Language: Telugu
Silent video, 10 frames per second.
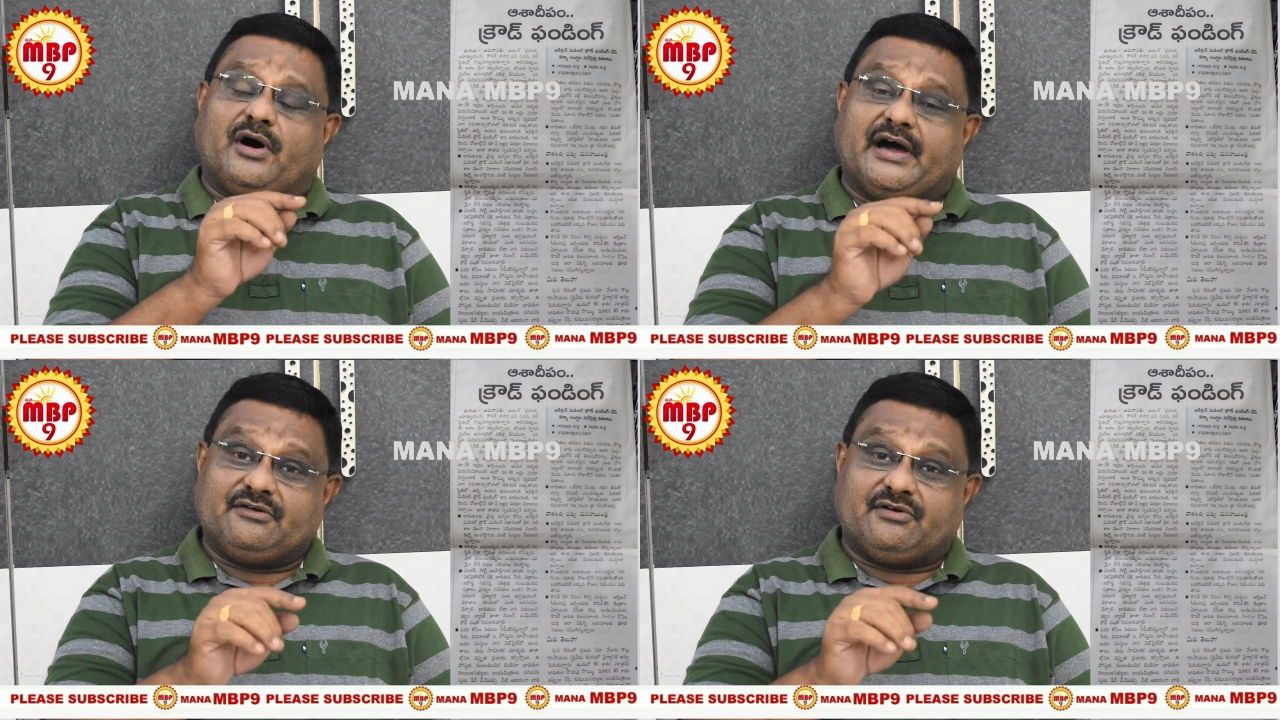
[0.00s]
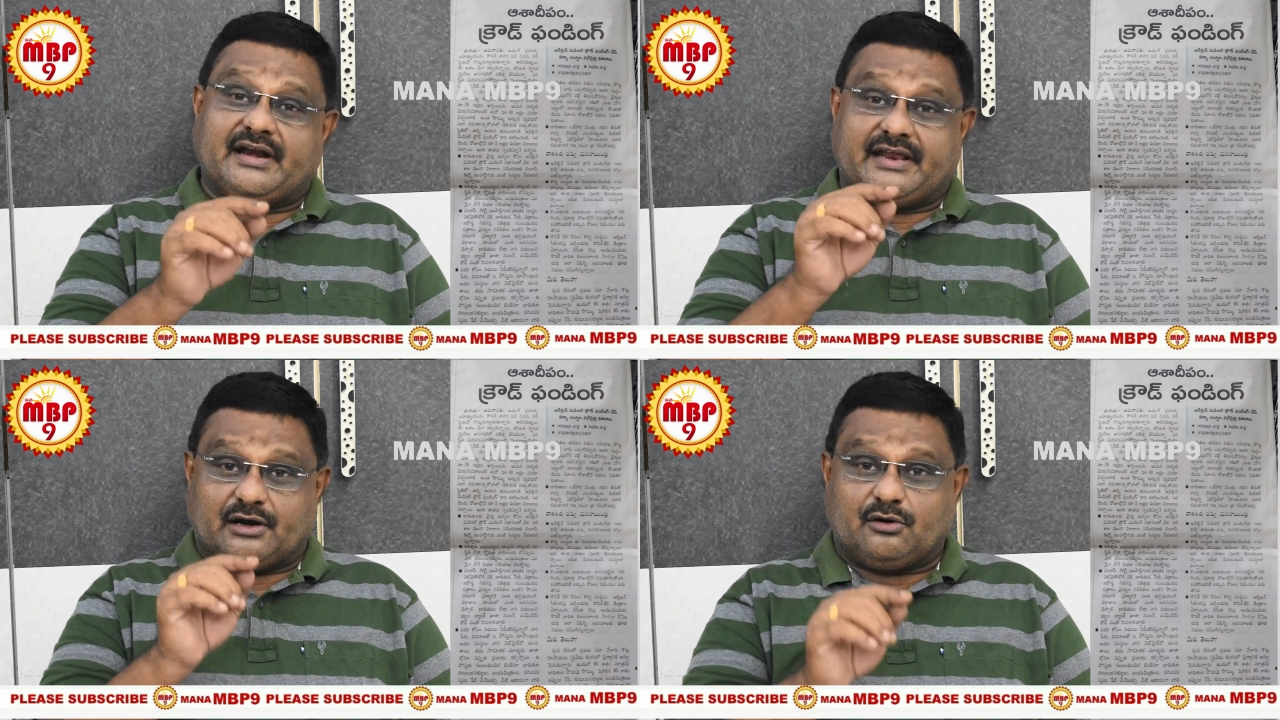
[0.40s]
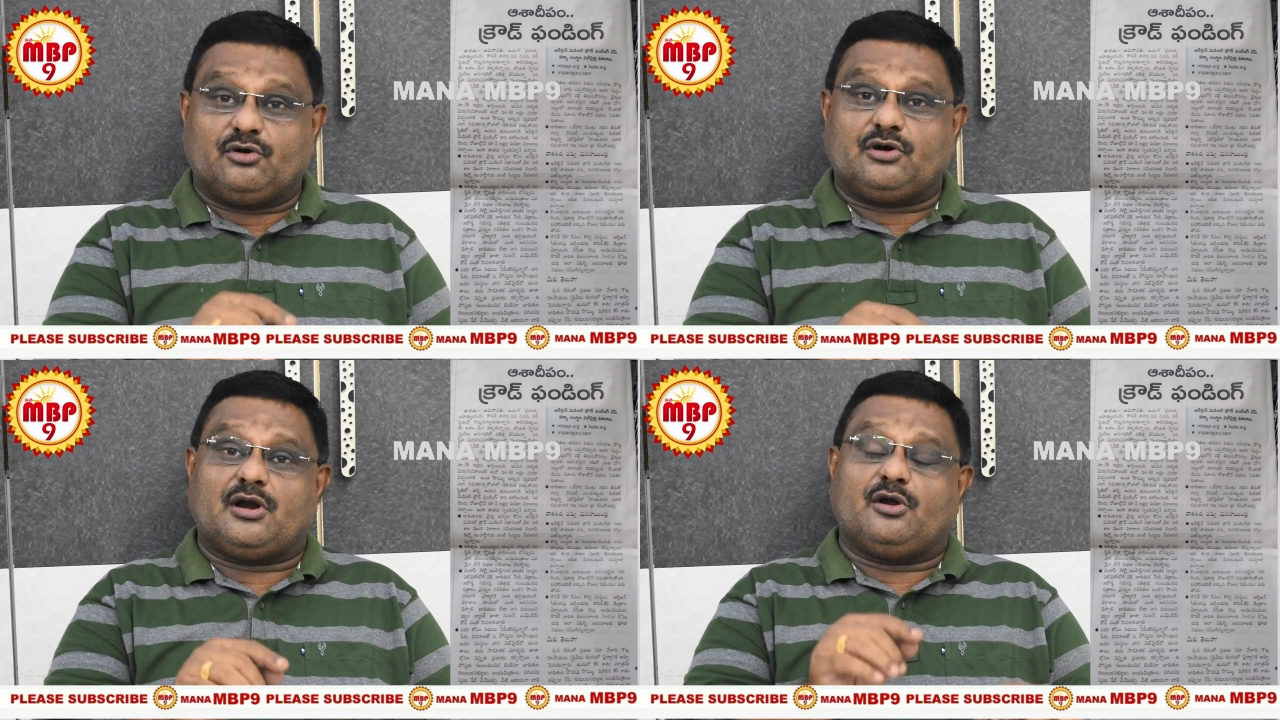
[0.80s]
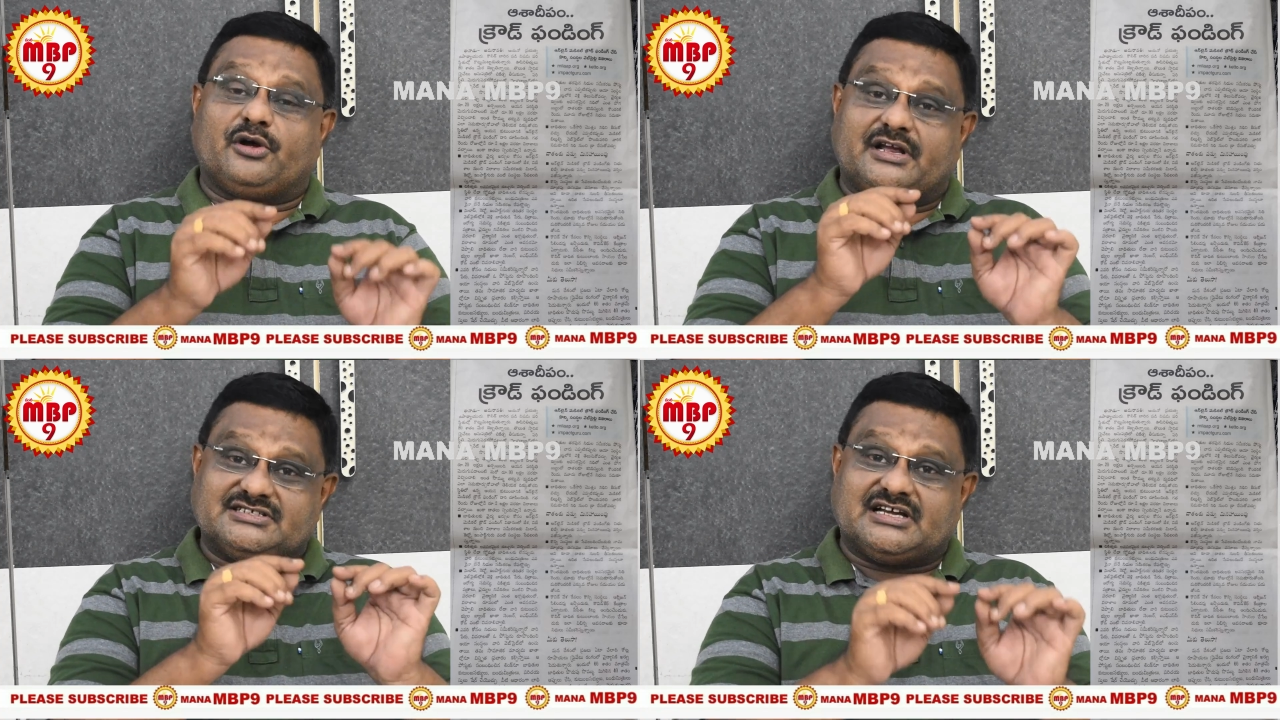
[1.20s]
వారి వారి
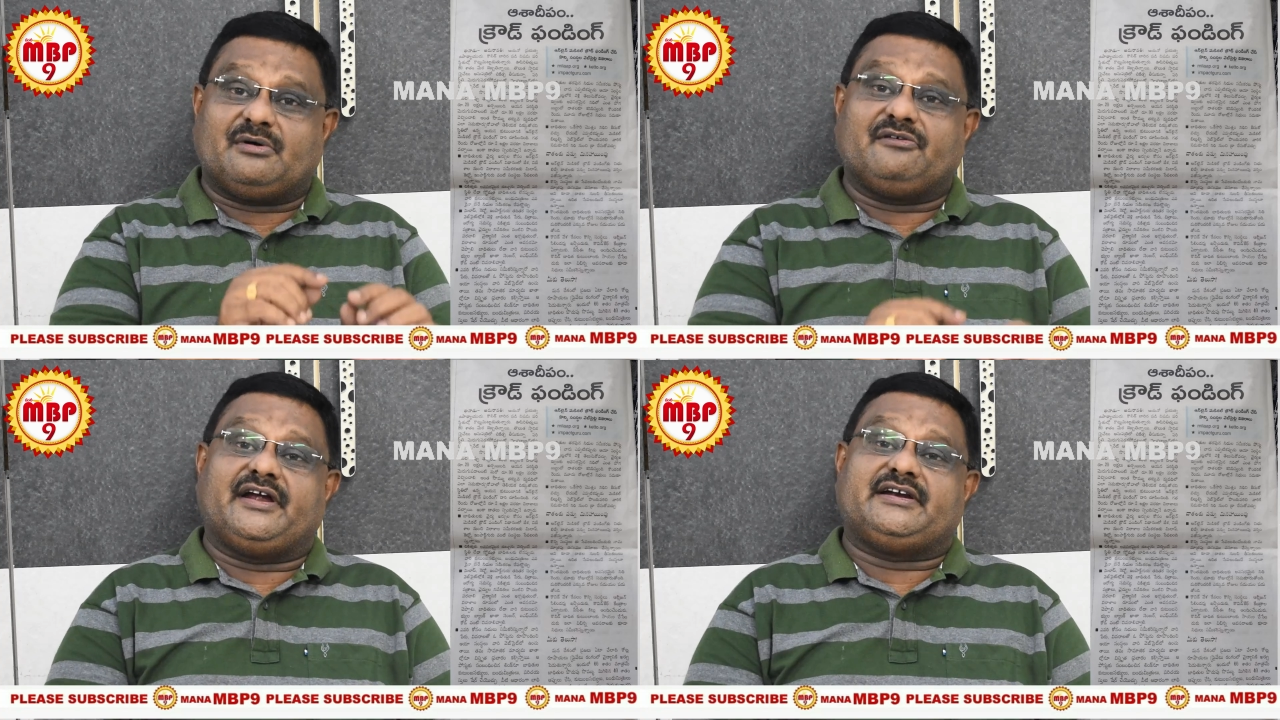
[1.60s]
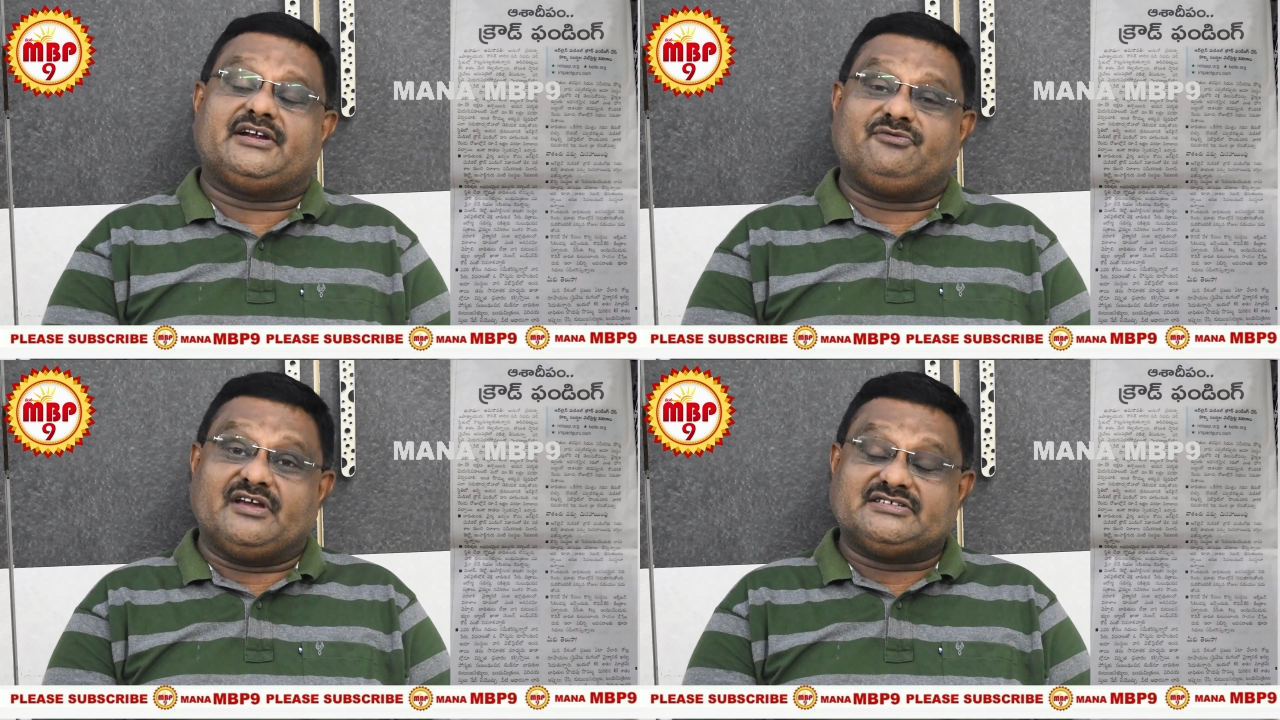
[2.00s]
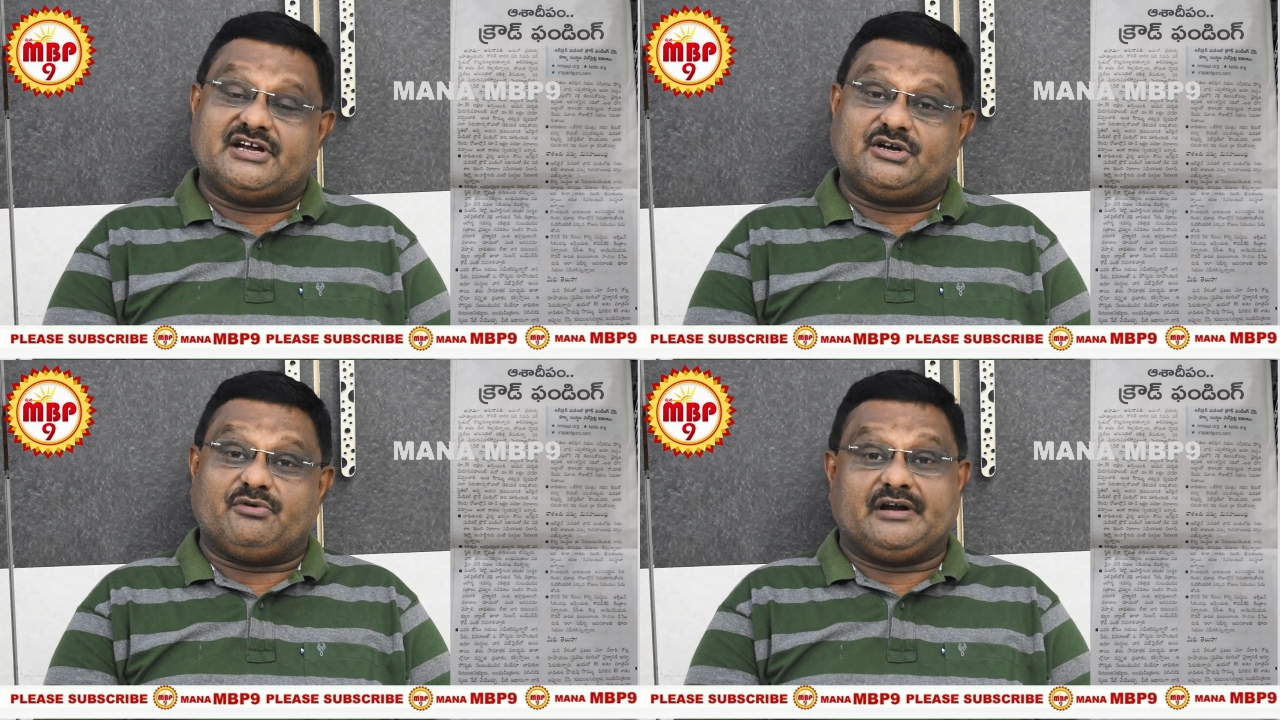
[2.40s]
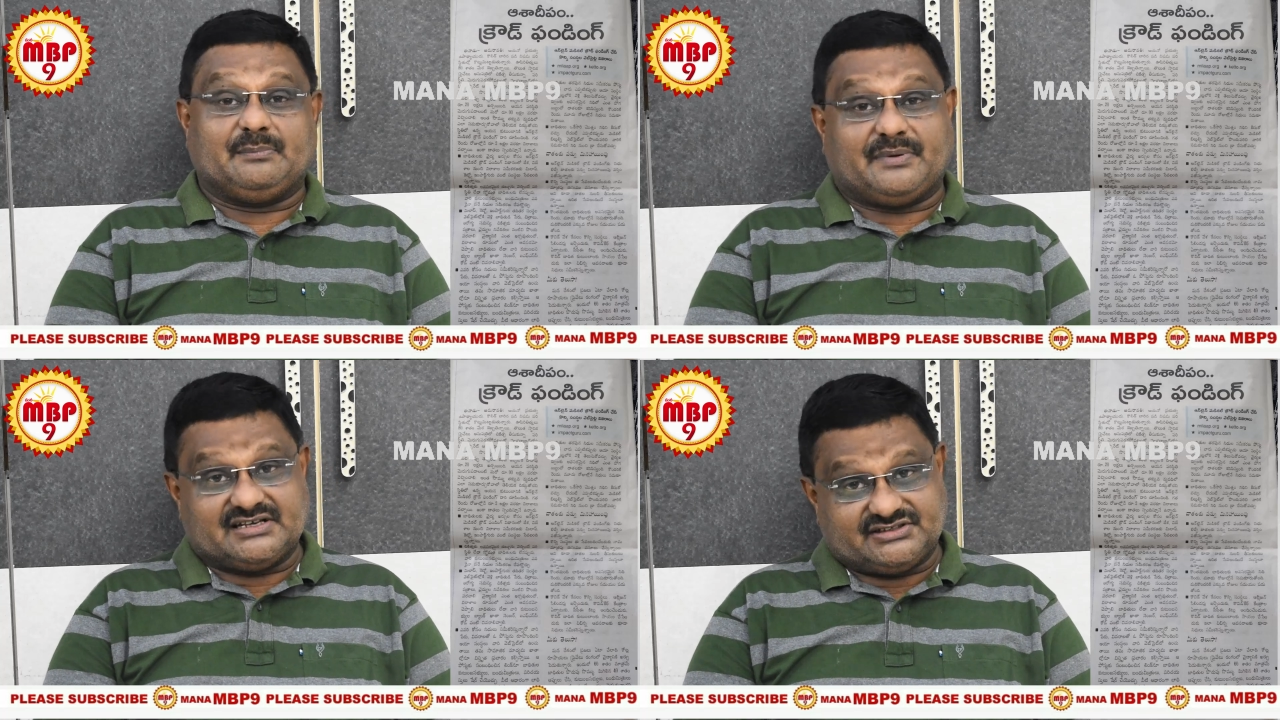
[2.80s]
అకౌంట్లలోకి జమ
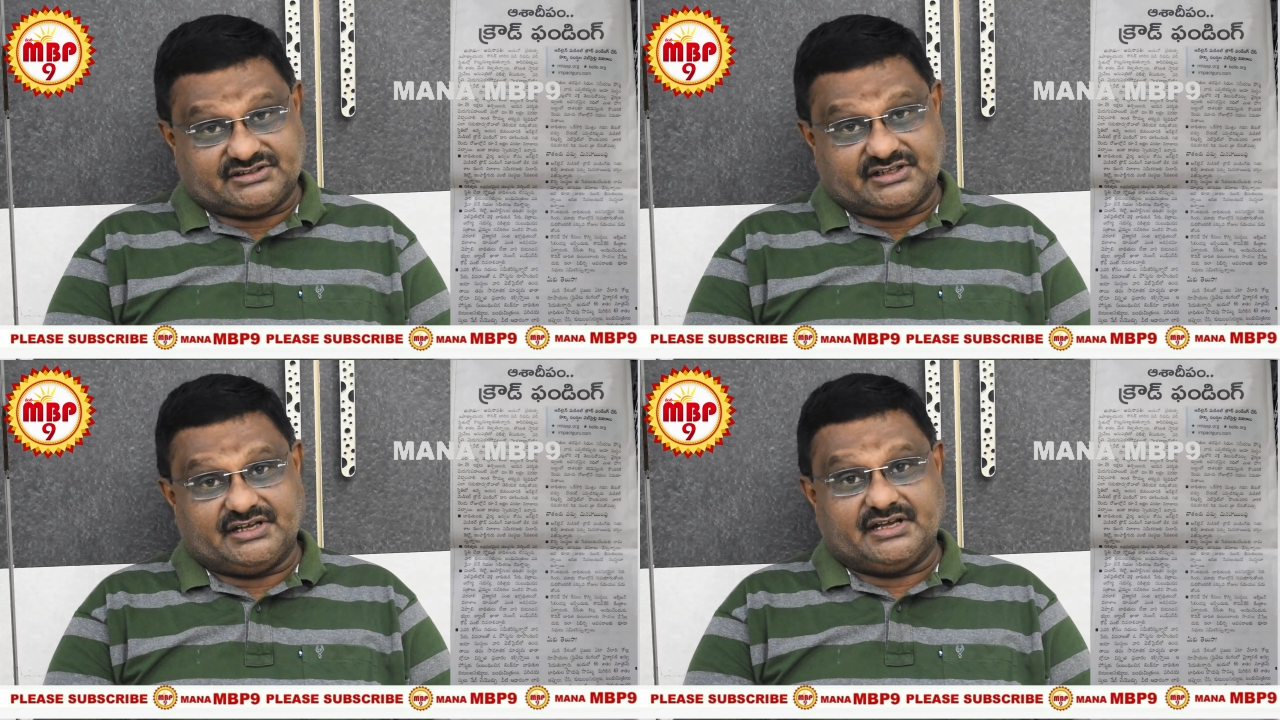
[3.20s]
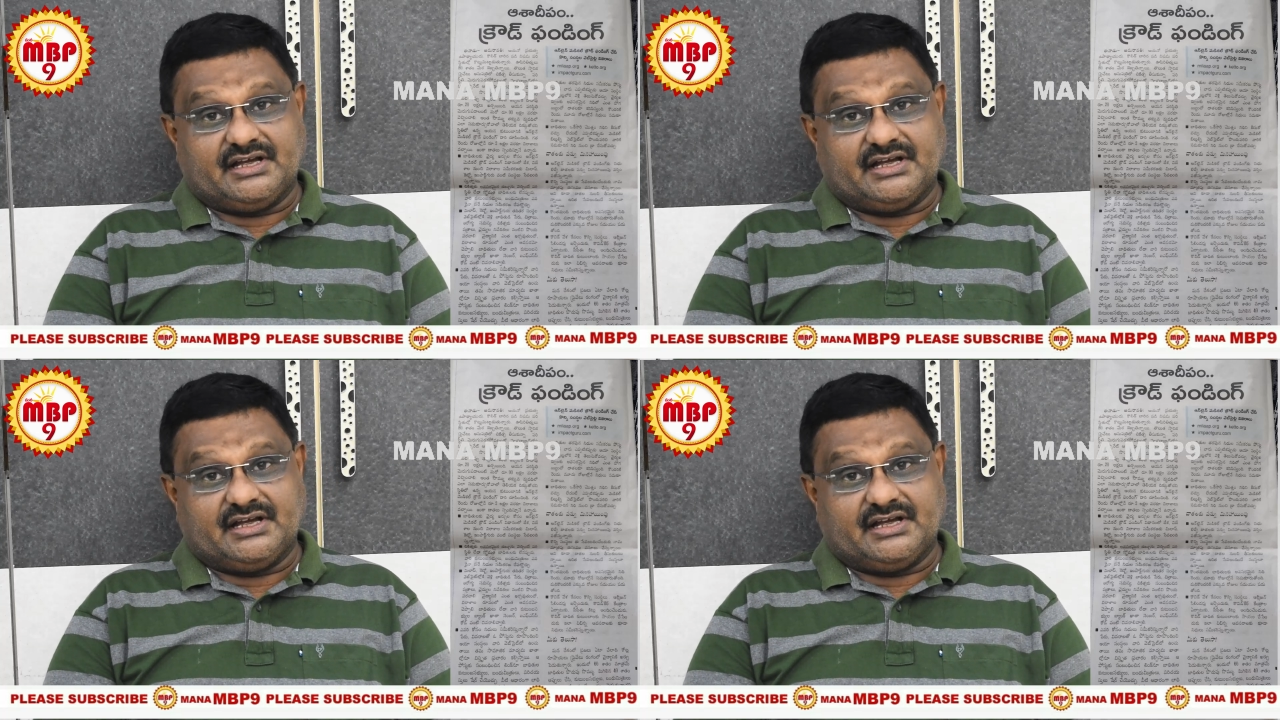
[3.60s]
వేసేటువంటి పరిస్థితి